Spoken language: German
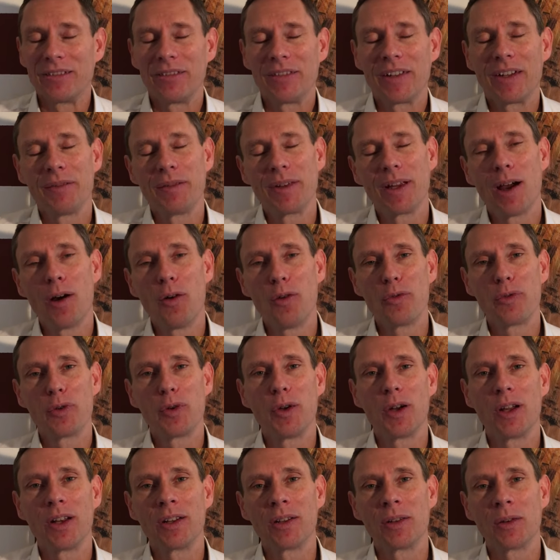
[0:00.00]
Wenn wir
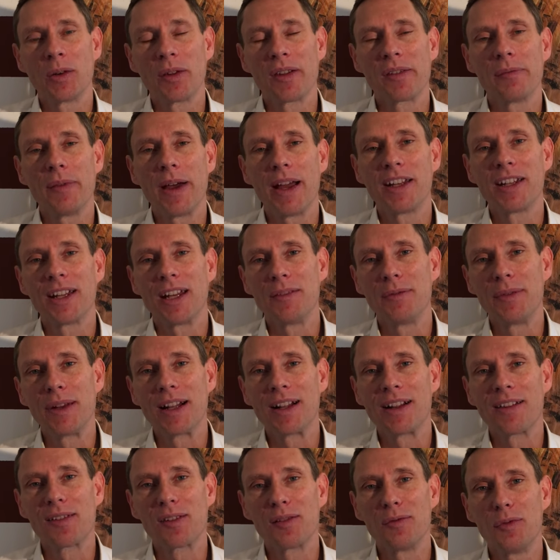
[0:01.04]
aufhören, uns
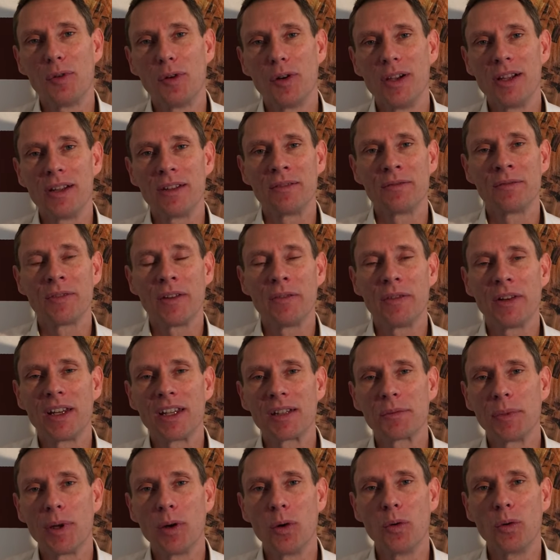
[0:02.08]
weiterentwickeln zu wollen, wenn wir
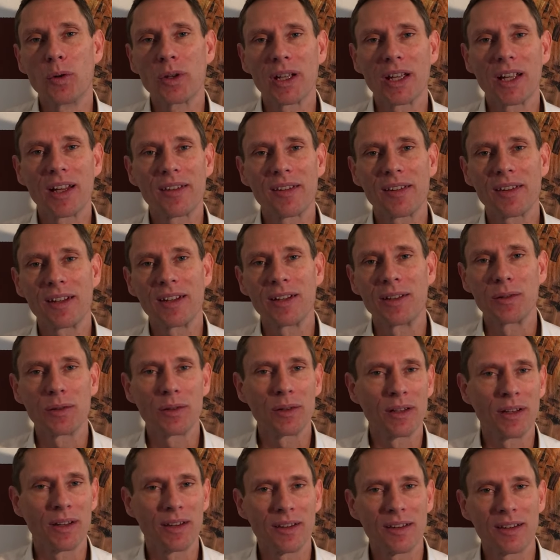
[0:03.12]
nicht mehr hungrig sind,
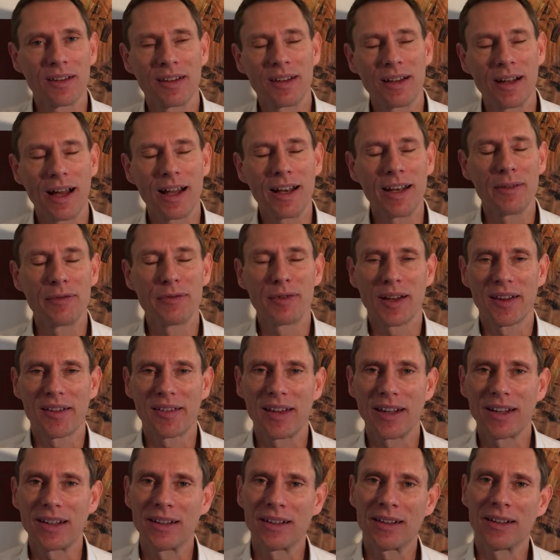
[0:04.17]
uns alle
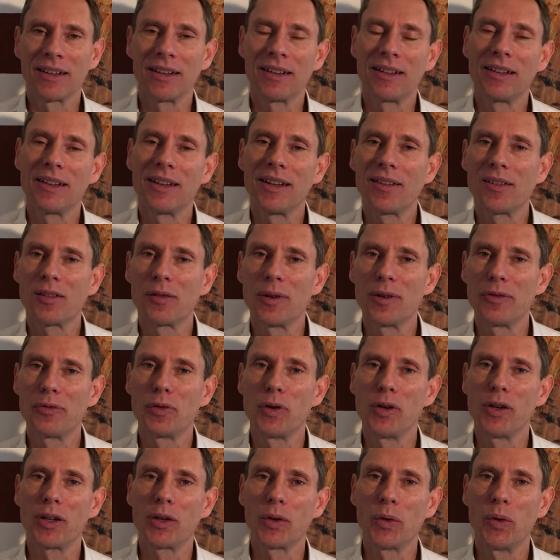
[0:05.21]
Facetten, die zum
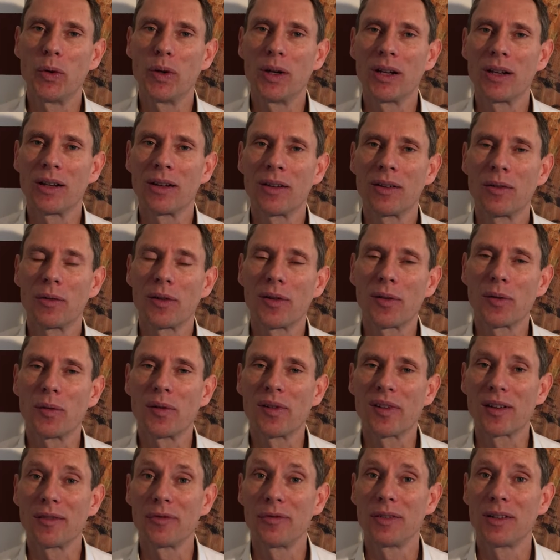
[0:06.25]
Erfolg gehören und zu
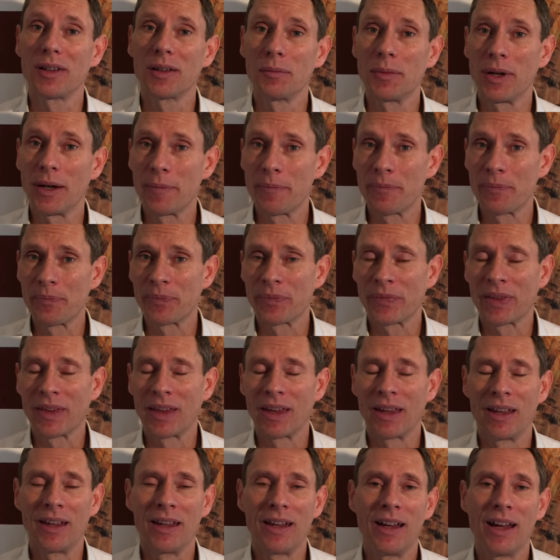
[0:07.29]
unserer Firma
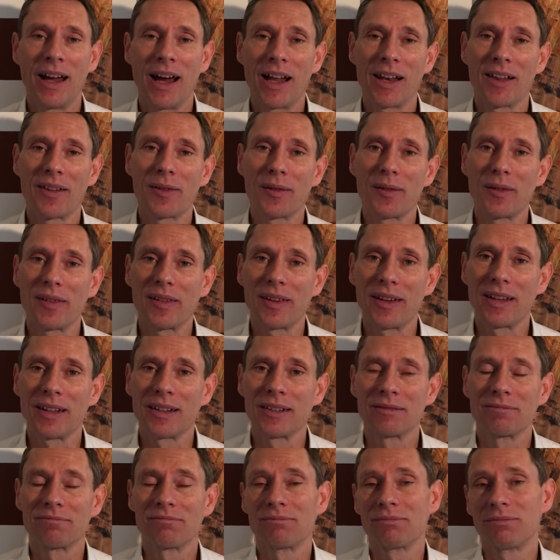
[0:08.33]

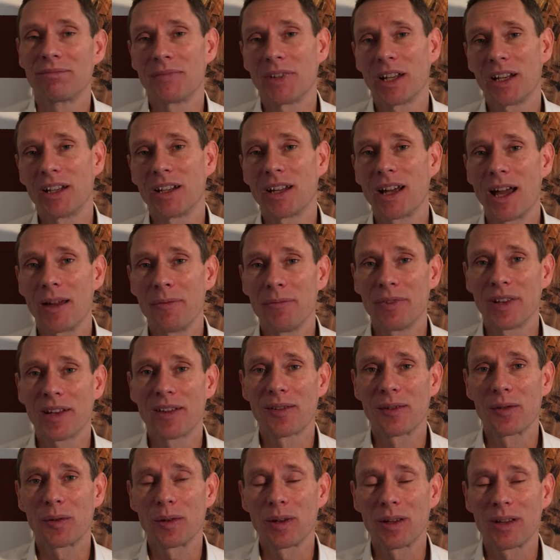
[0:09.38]
anzusehen, dann treiben wir
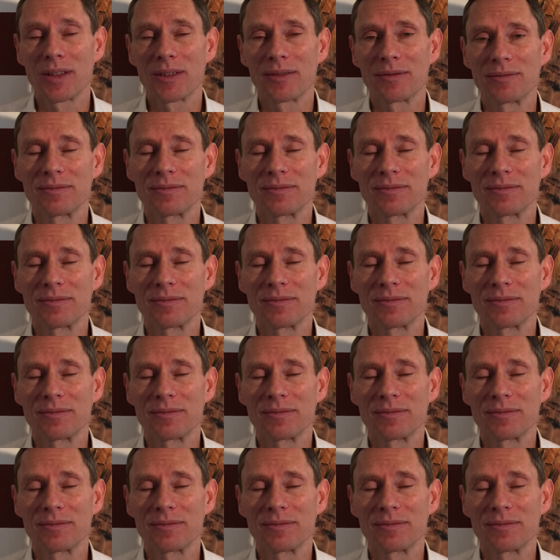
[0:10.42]
zurück.